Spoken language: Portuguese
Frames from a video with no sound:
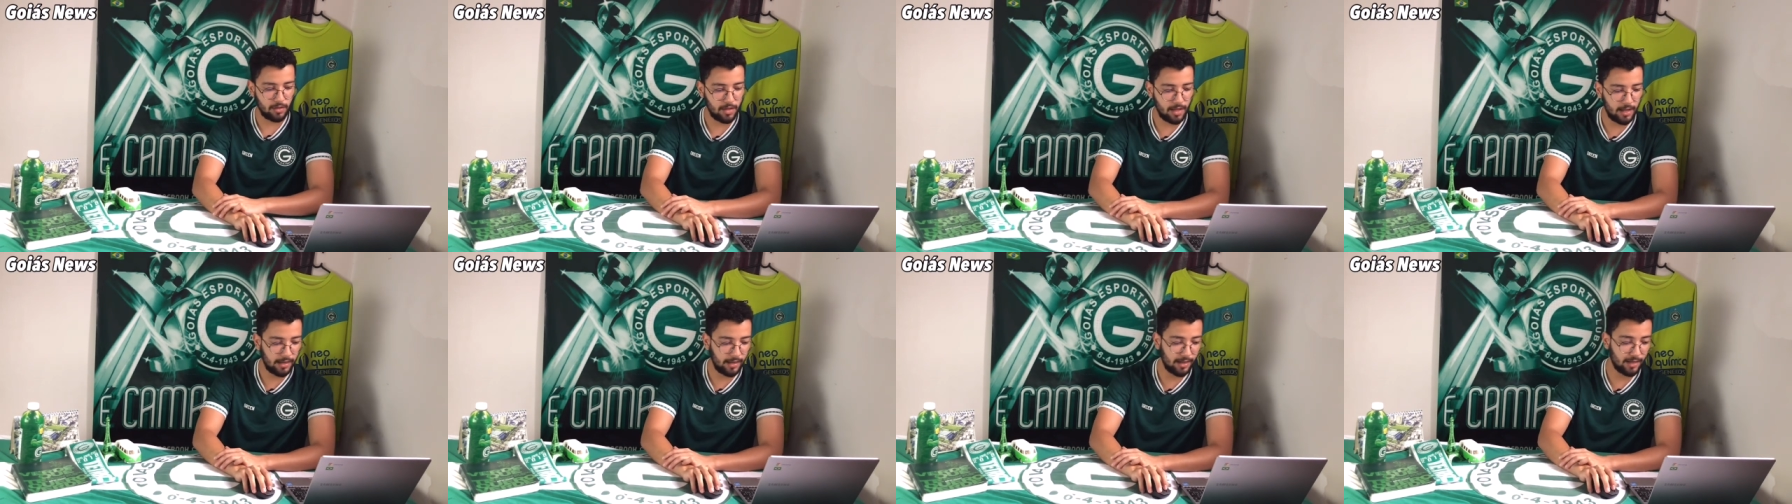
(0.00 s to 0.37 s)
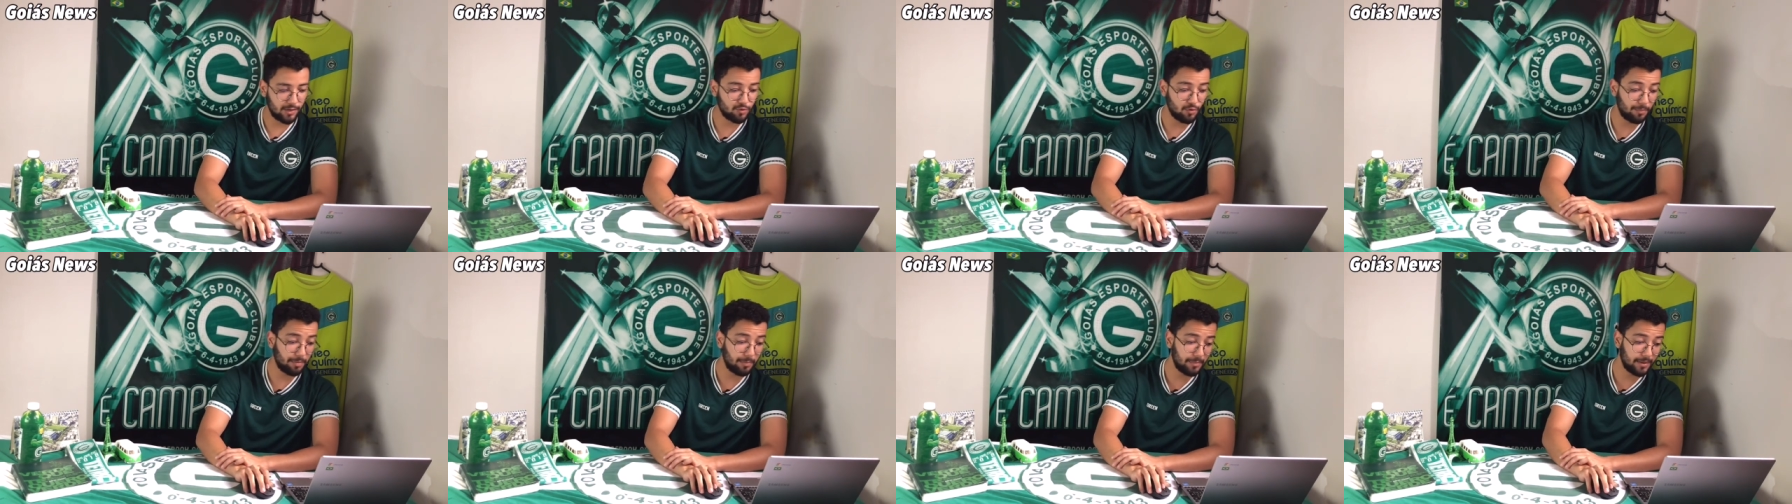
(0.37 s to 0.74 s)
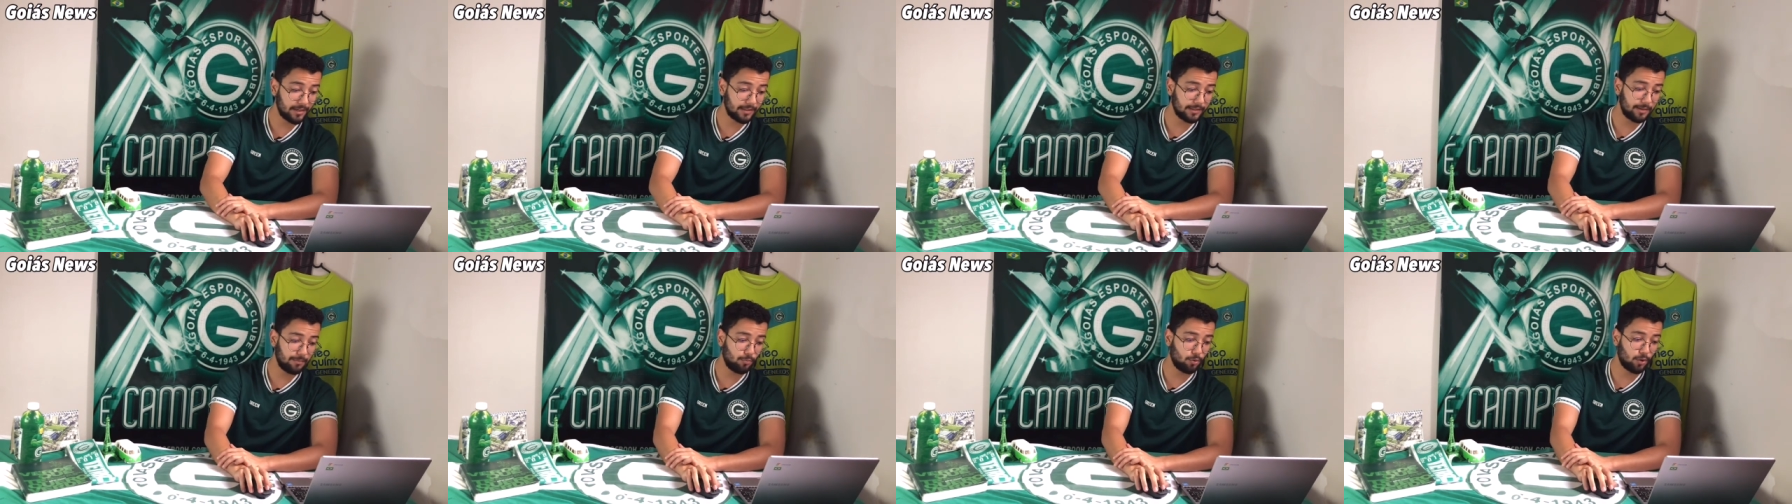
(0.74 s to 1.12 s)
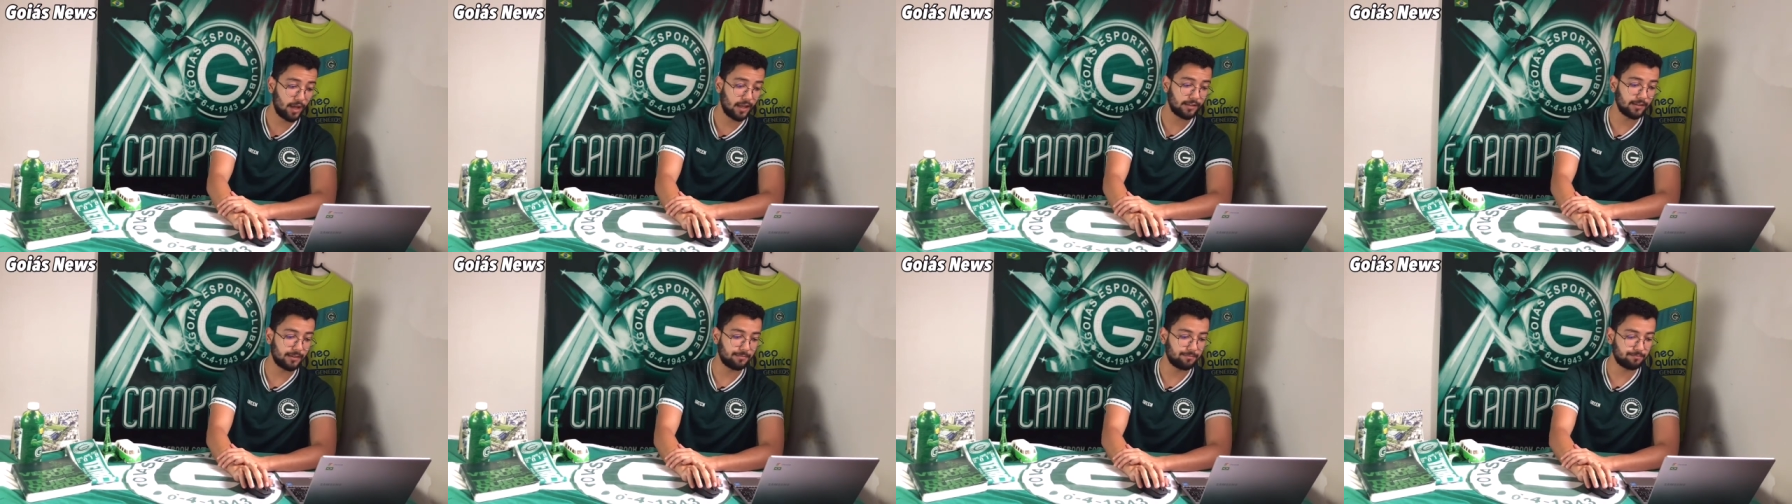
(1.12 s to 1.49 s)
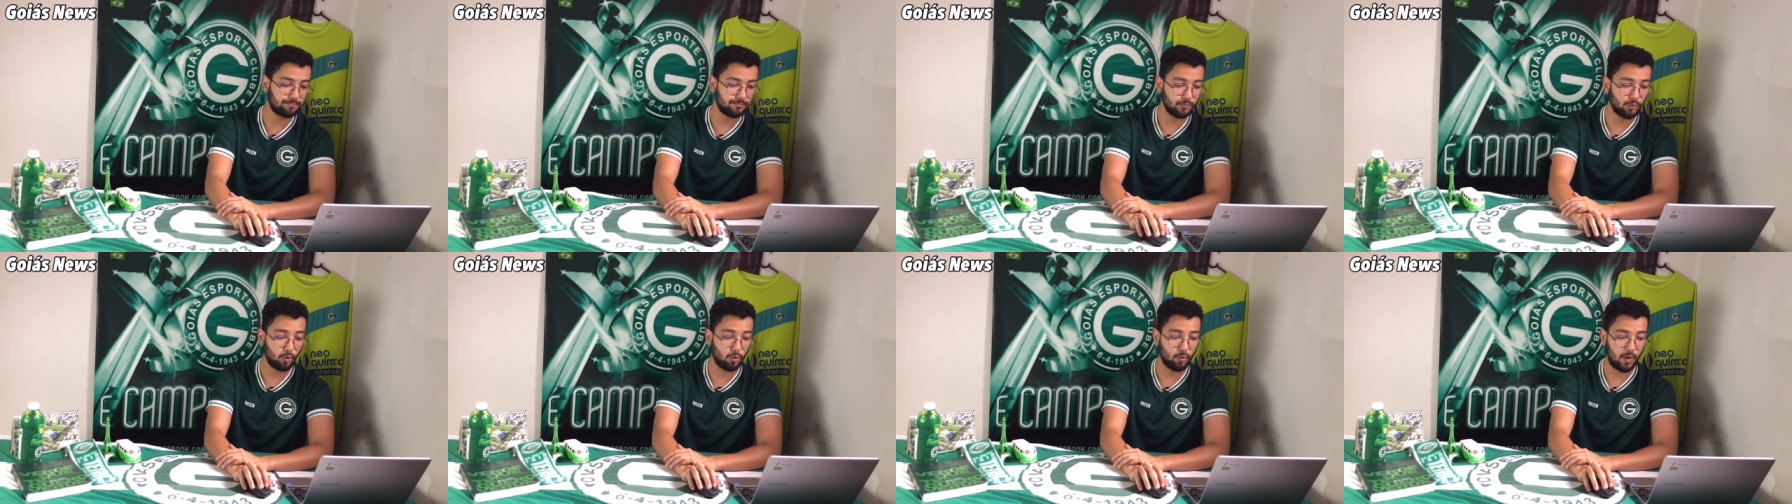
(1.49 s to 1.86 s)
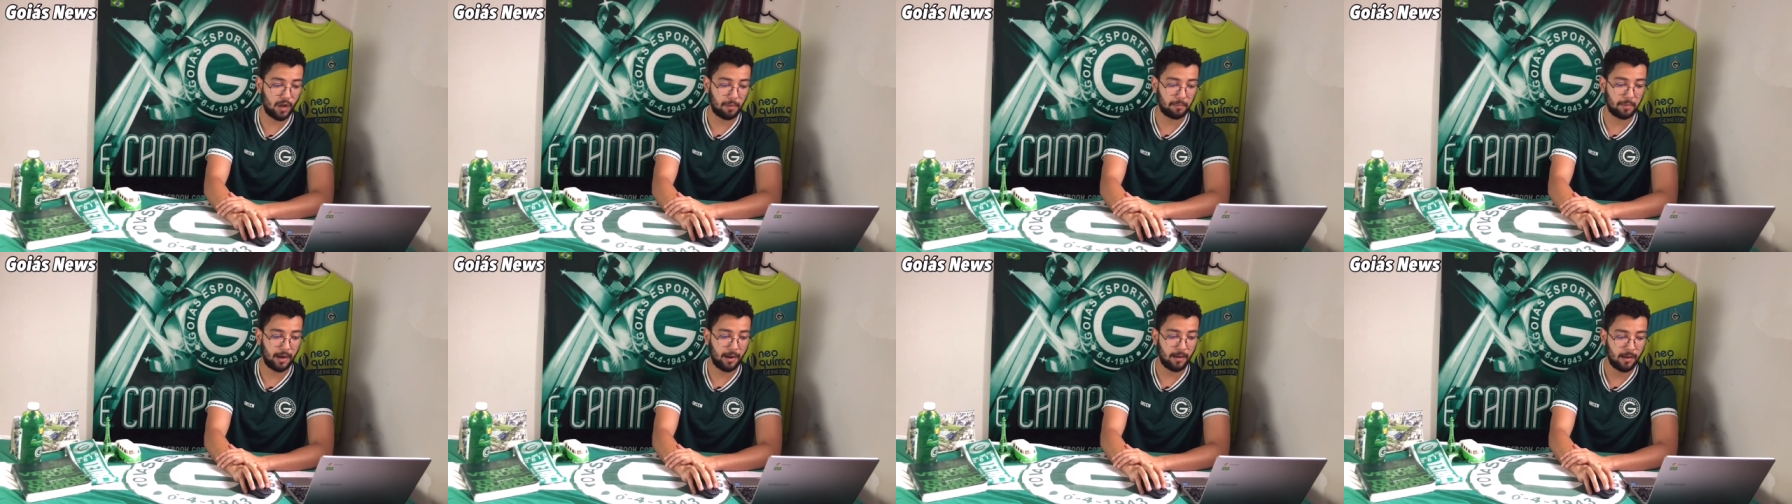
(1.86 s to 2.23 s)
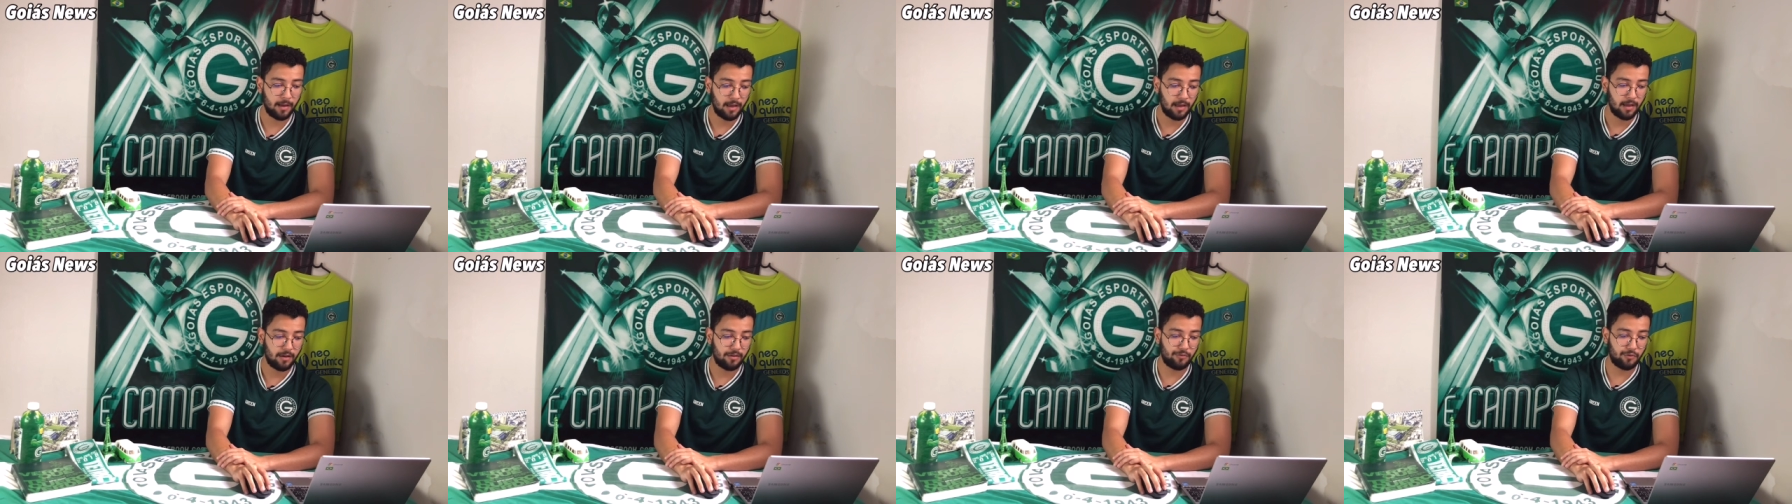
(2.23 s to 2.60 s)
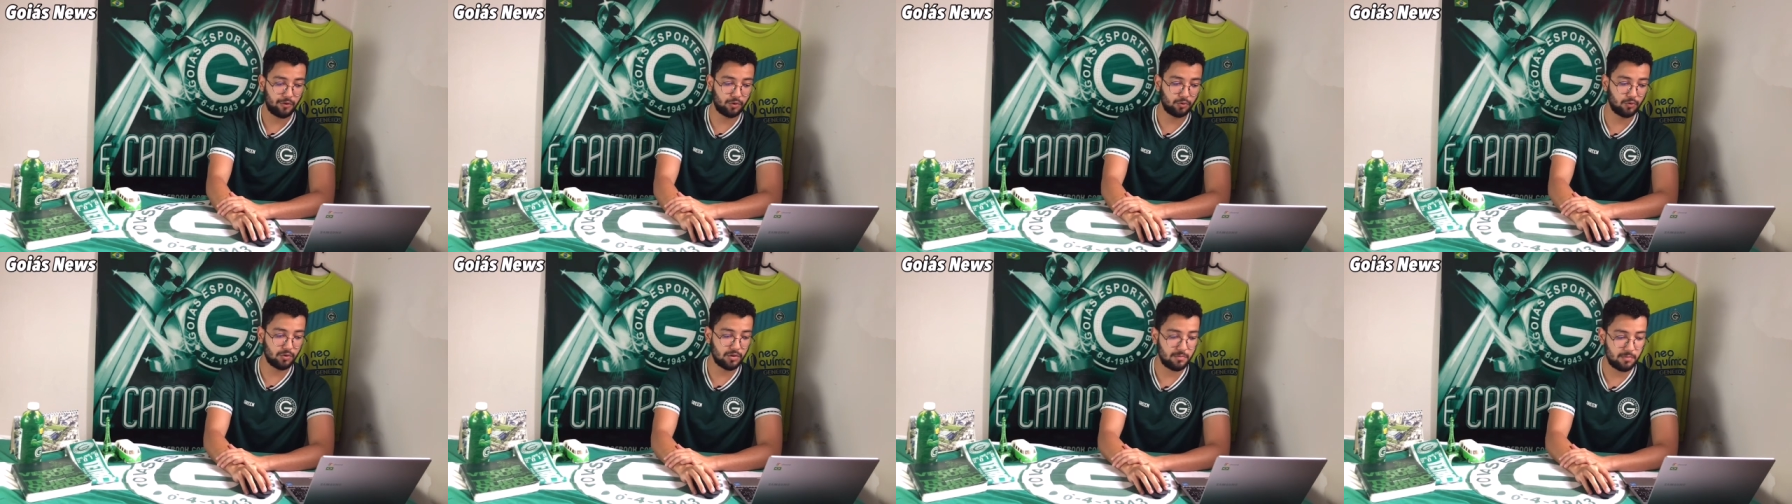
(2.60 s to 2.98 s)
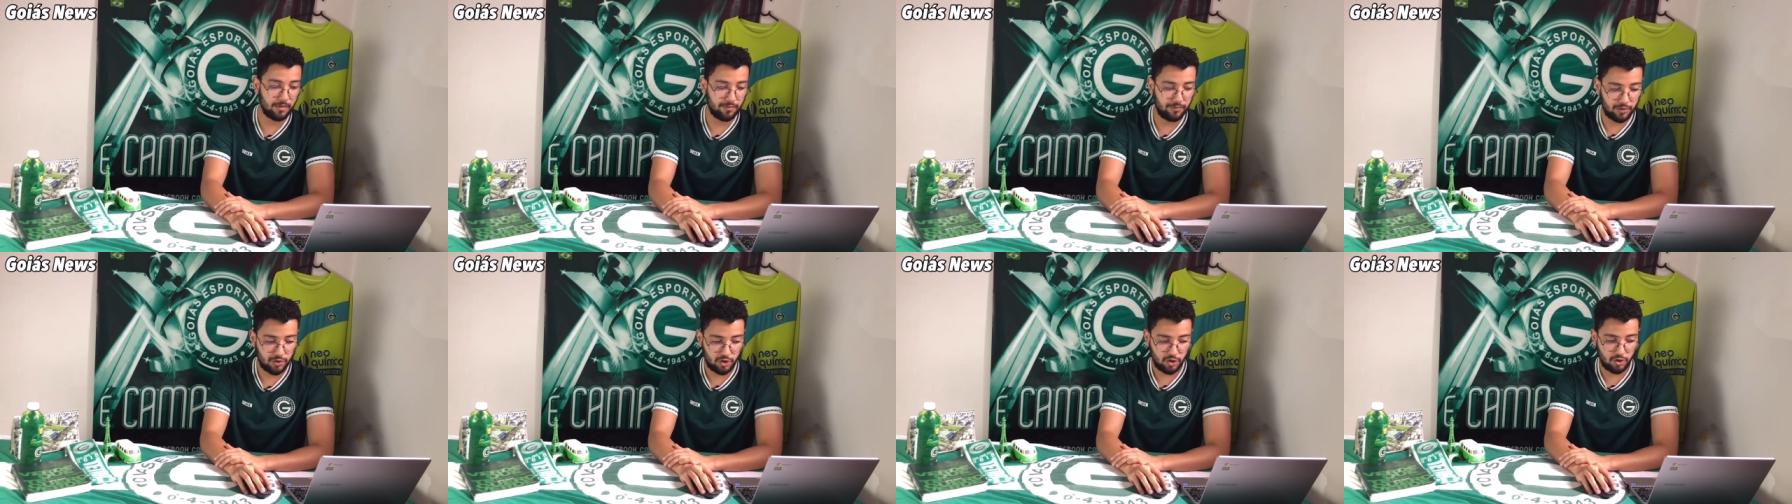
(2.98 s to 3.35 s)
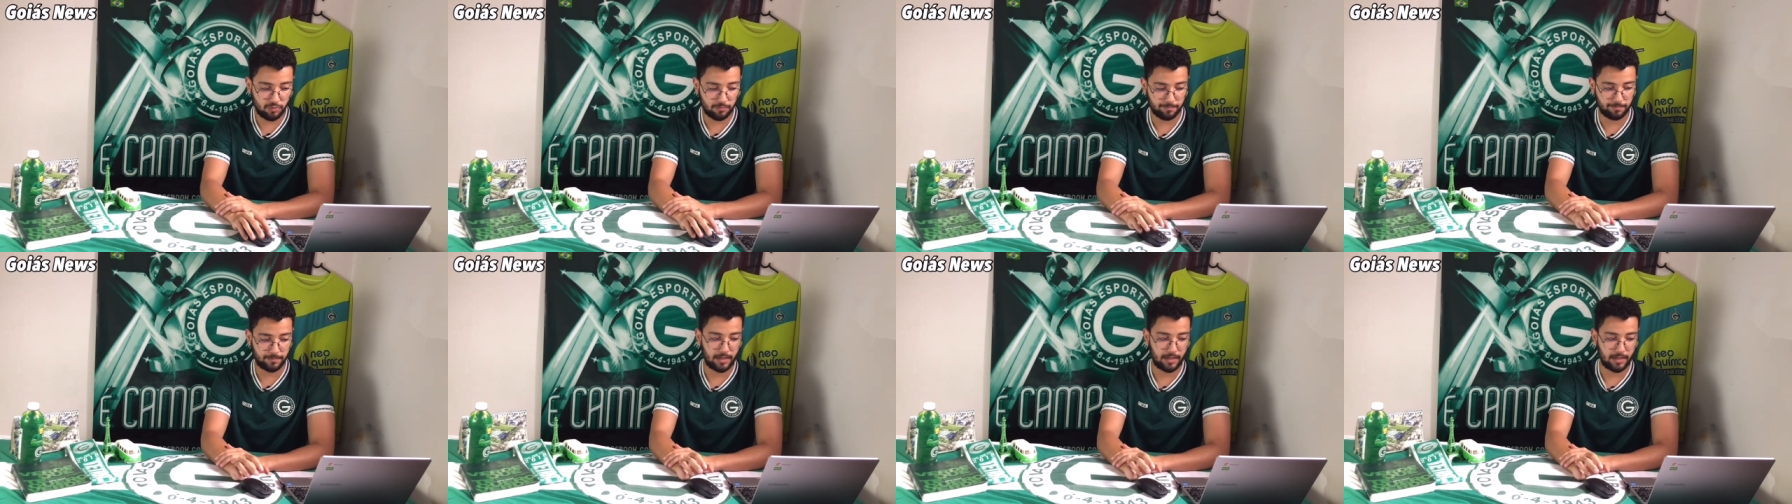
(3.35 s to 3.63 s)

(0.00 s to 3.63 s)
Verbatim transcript: É, a sua primeira temporada no Cuiabá, foi em 2021.